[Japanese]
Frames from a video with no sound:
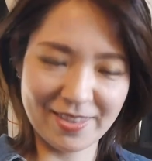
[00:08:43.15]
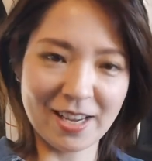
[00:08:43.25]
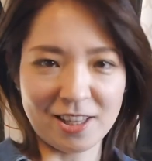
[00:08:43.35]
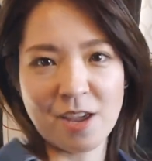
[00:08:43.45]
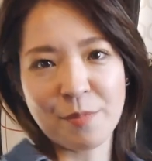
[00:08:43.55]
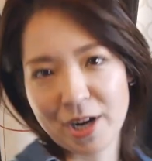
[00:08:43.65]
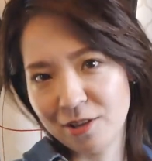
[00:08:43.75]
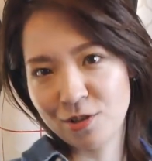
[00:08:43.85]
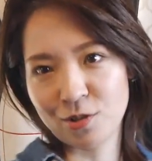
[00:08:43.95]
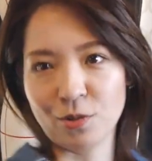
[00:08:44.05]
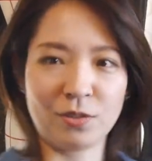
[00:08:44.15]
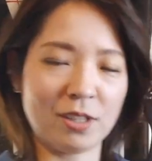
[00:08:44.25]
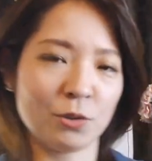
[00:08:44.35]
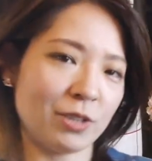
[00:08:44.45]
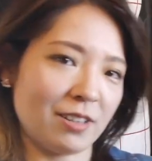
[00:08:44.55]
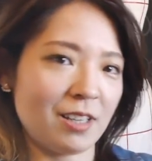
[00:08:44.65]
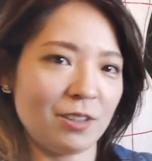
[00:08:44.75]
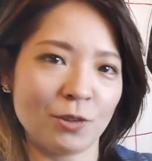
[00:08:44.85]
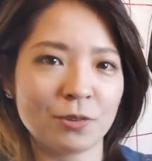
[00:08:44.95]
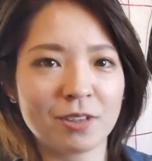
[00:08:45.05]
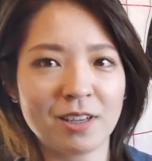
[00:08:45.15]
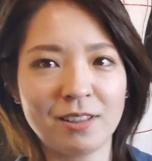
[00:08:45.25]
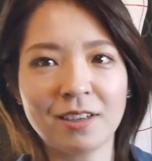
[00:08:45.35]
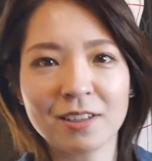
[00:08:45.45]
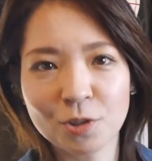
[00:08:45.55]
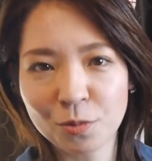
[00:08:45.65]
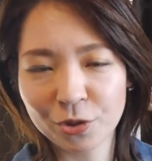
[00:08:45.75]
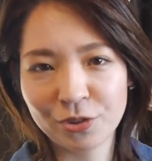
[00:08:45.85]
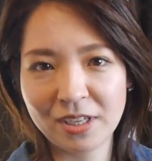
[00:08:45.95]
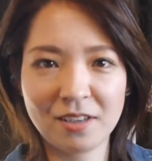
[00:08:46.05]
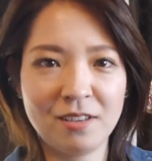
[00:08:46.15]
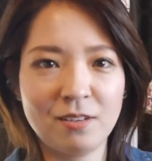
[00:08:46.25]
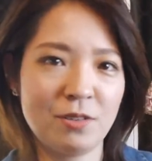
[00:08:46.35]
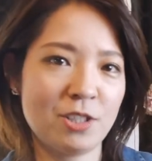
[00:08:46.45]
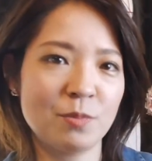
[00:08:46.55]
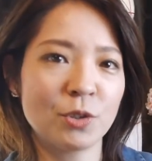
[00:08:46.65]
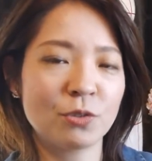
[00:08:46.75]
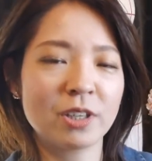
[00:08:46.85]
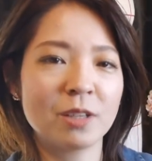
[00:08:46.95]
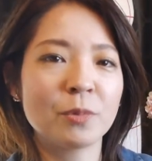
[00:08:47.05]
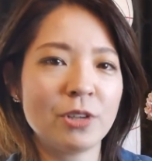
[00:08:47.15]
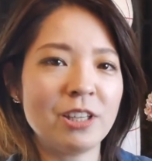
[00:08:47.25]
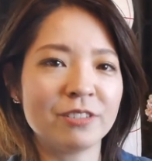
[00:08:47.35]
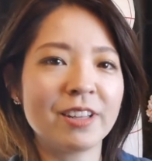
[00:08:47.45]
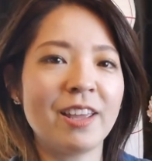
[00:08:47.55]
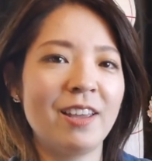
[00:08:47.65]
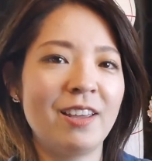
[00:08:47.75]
なんかねバレエの衣装ってどうなってんのとかなんか素朴な質問とかでもいいので